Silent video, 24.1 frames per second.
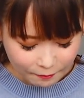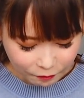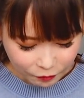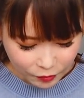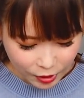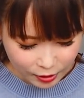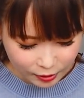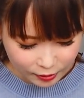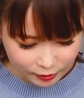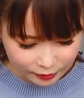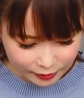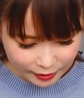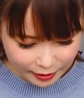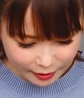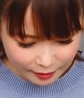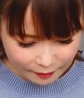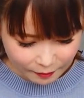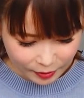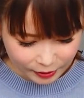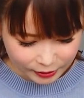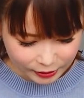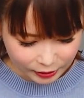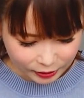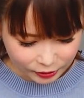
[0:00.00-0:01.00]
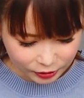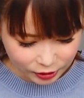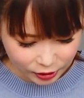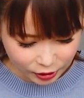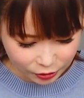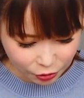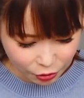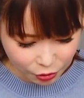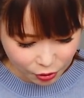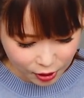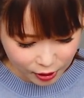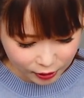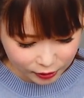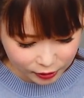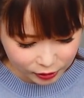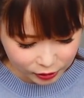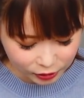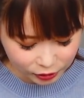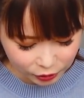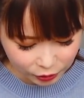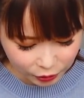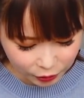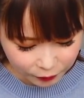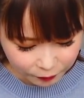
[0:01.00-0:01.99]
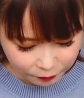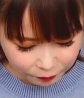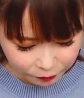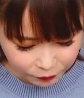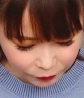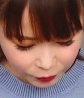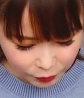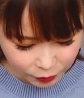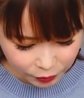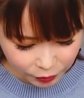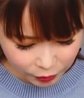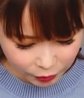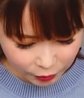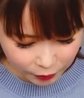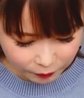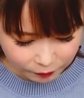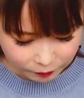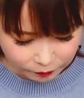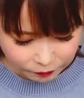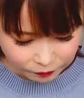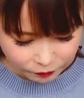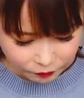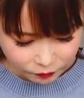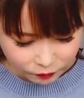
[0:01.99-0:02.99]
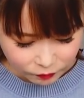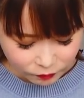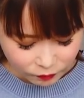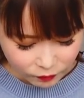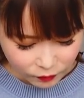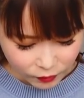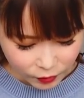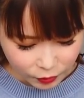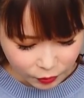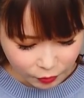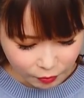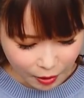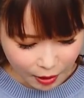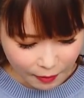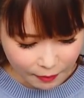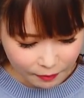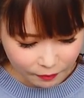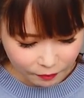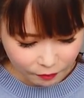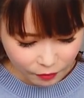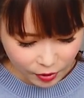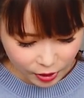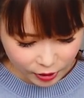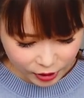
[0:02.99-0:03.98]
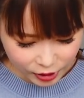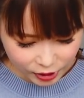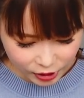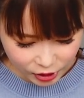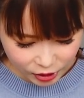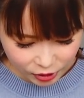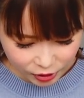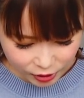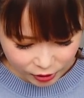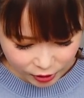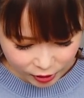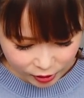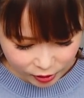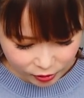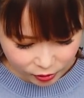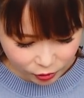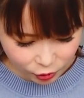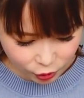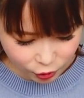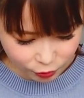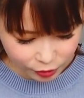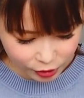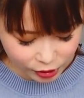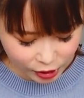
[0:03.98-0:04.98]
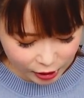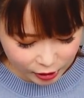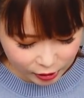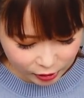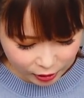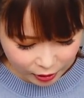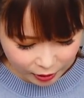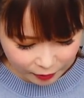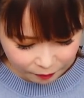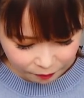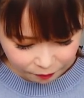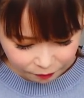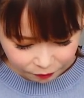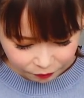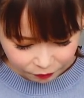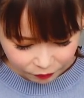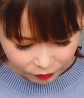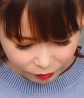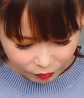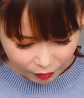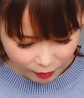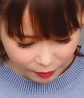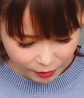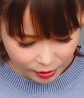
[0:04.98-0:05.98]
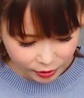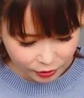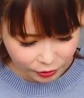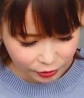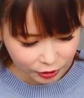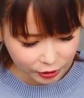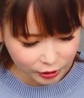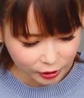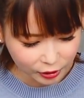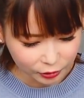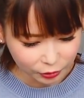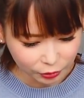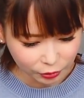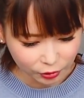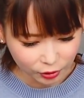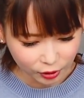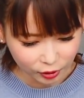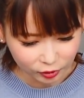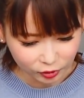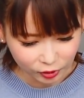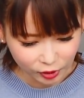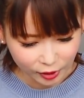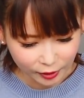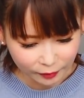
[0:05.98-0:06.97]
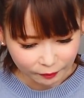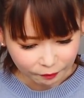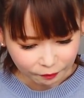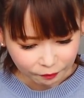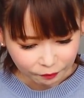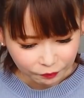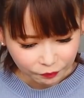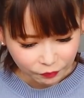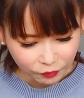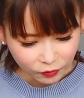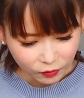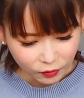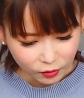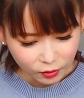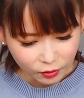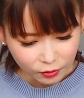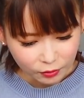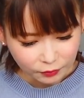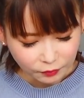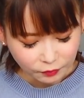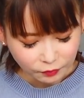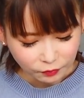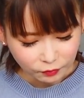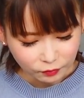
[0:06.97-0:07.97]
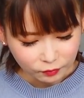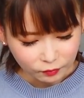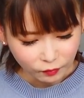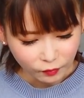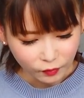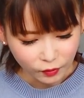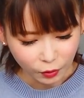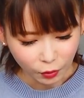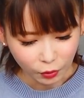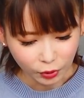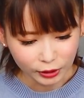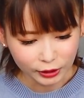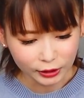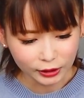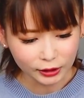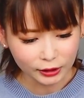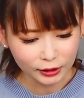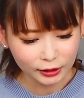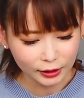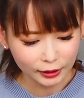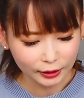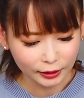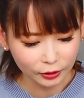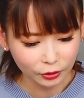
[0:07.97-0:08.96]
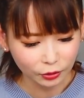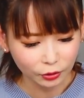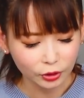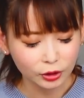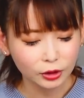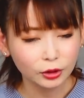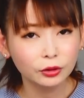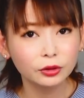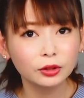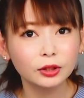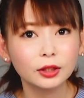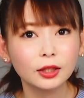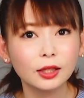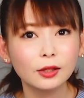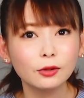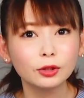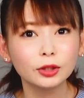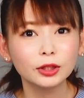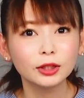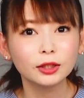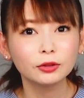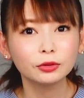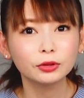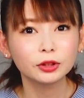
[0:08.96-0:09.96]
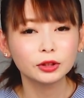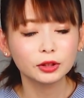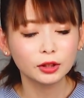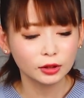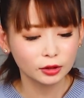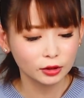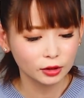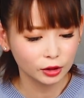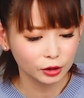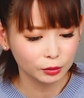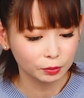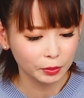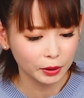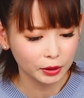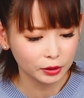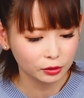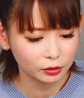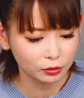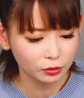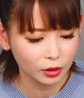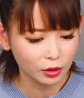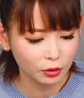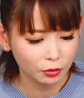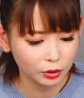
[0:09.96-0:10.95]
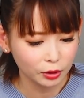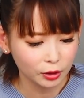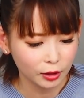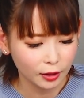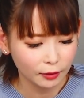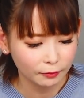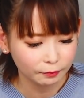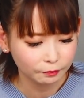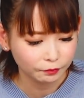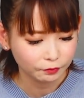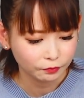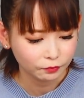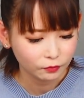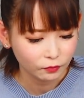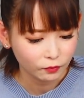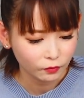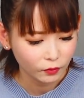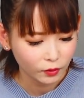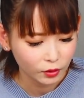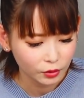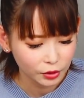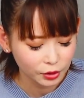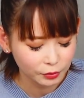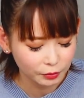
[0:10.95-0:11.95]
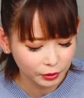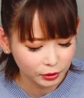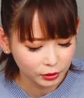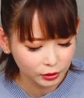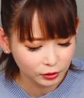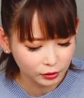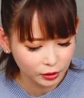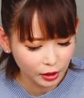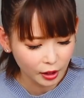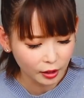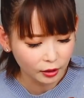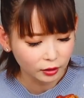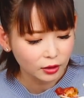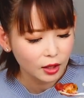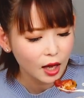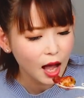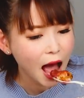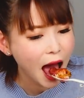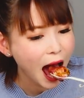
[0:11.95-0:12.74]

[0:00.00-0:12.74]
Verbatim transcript: なんかねめちゃくちゃ豪華ですよ。このメキシコみたいな豆料理が乗っかって美味しいんだけど、いろんな香りが、複雑なスパイスの香りがしますね。